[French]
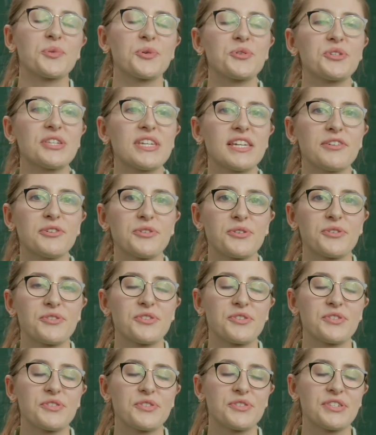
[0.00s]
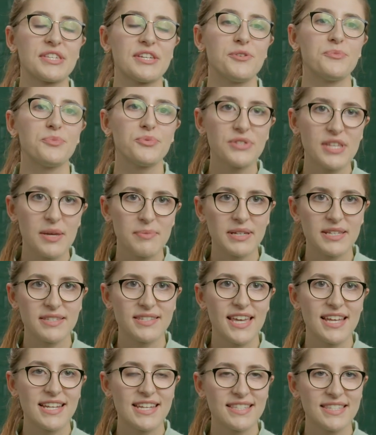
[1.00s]
projet que j'ai le plus
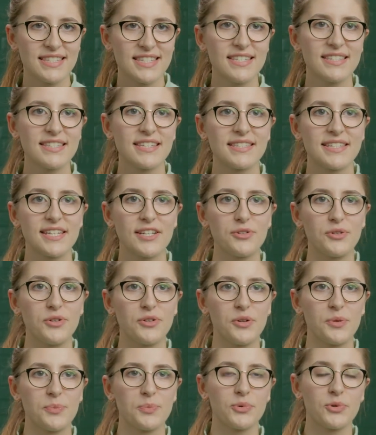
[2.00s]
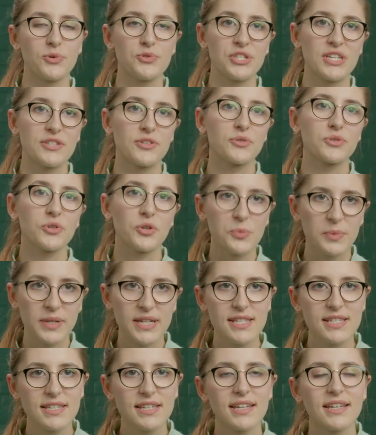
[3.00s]
apprécié à l'ESTI, c'était le projet
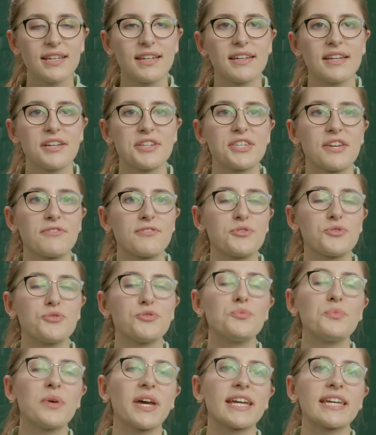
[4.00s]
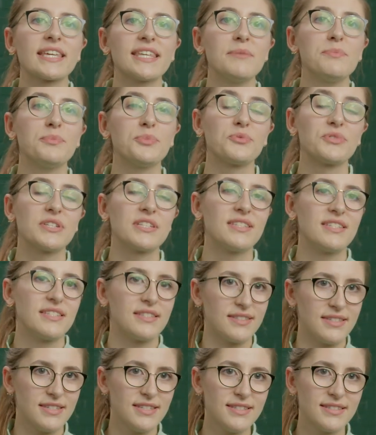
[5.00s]
d'entreprise. J'avais une super équipe, on était
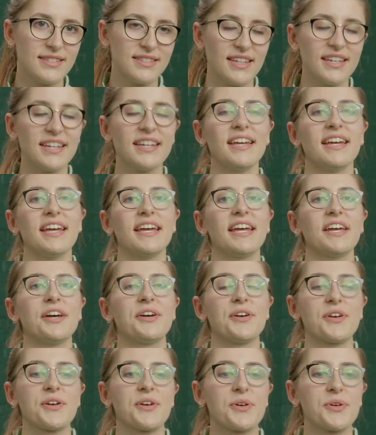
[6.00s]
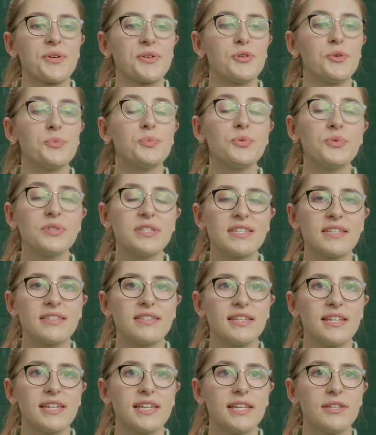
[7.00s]
six. Euh, le but,
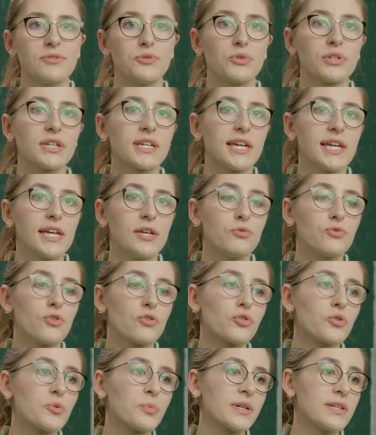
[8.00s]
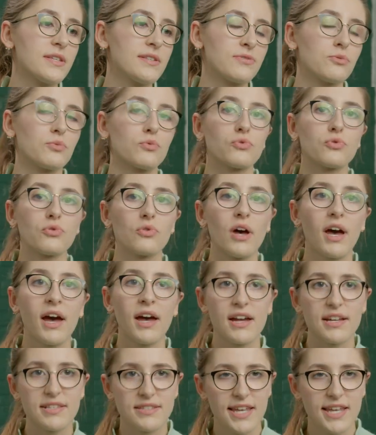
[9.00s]
c'était de créer une entreprise donc de A à